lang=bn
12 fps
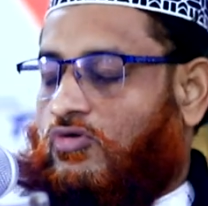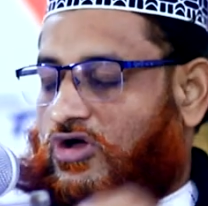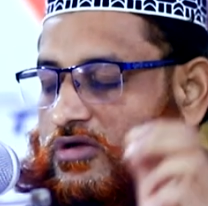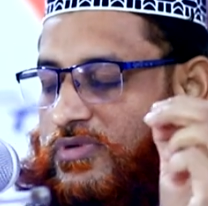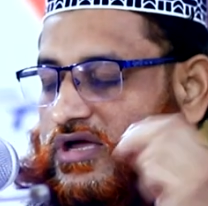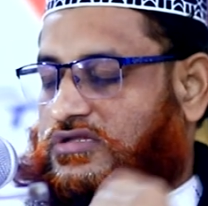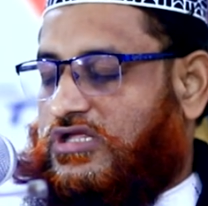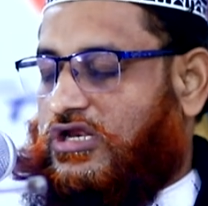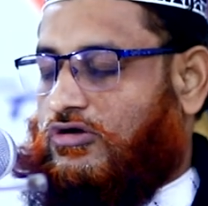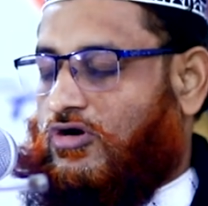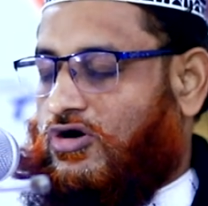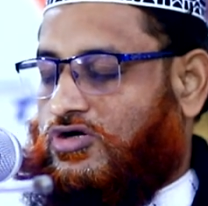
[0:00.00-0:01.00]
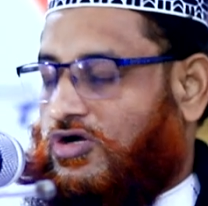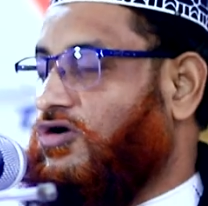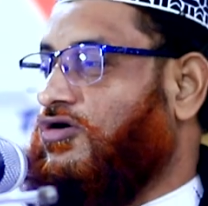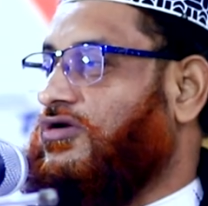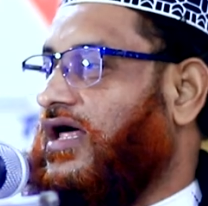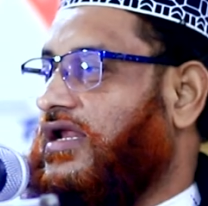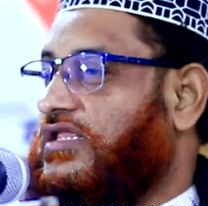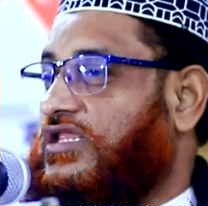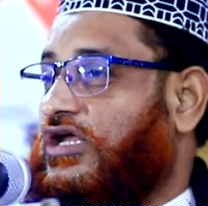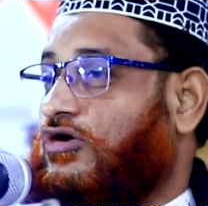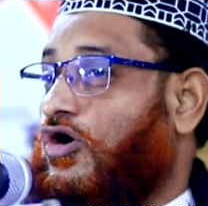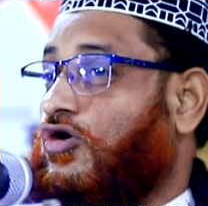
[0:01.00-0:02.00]
ওই ব্যক্তির কণ্ঠ
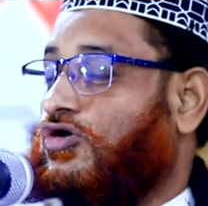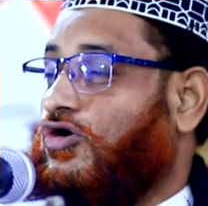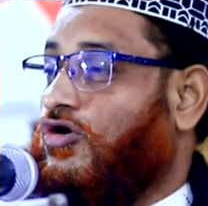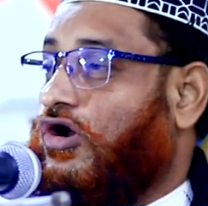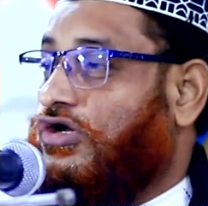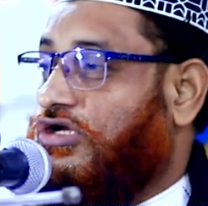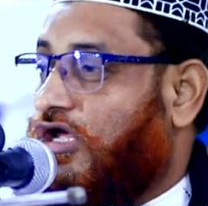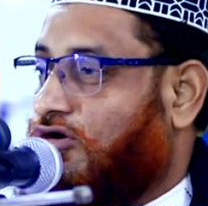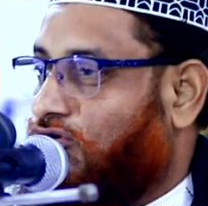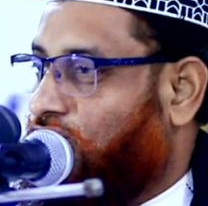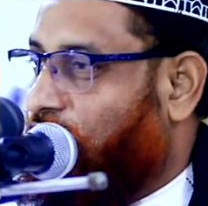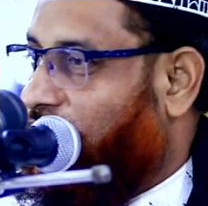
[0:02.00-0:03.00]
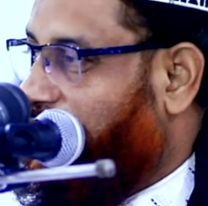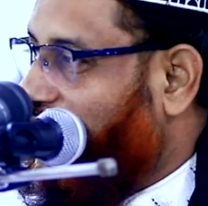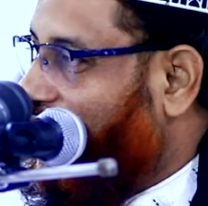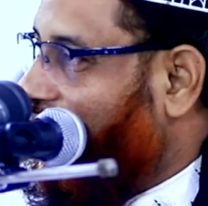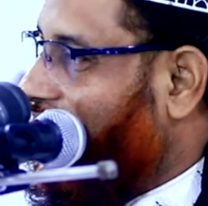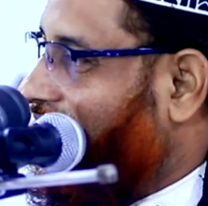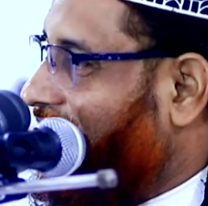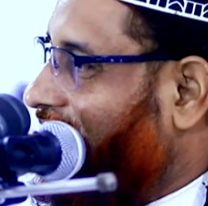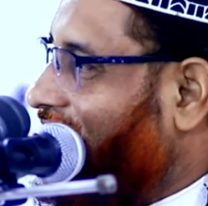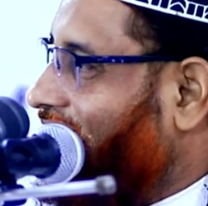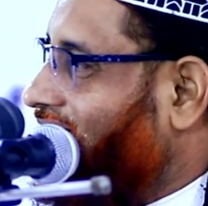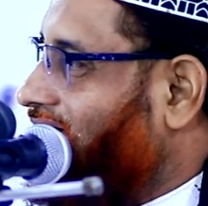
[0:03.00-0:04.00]
নালিতে কখনো কণ্ঠের রোগ হবে না
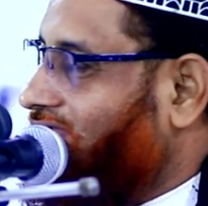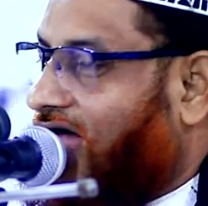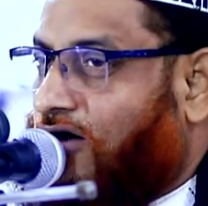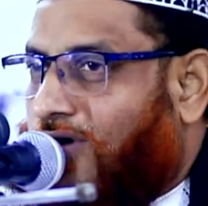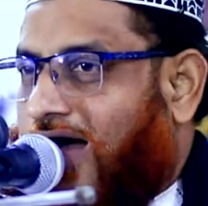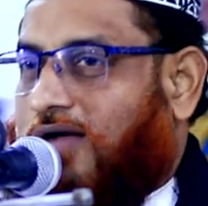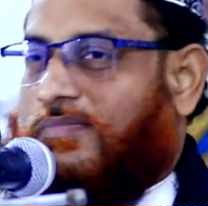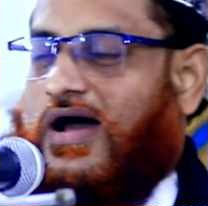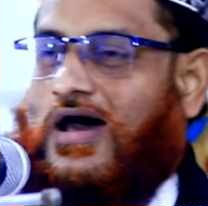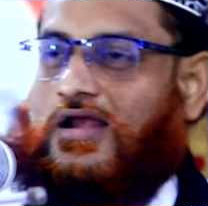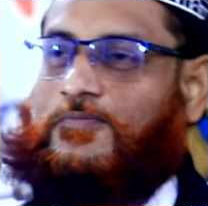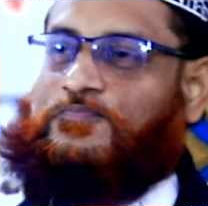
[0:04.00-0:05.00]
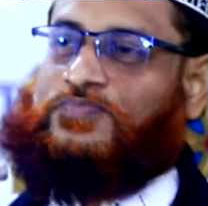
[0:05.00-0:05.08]
আল্লাহ আকবার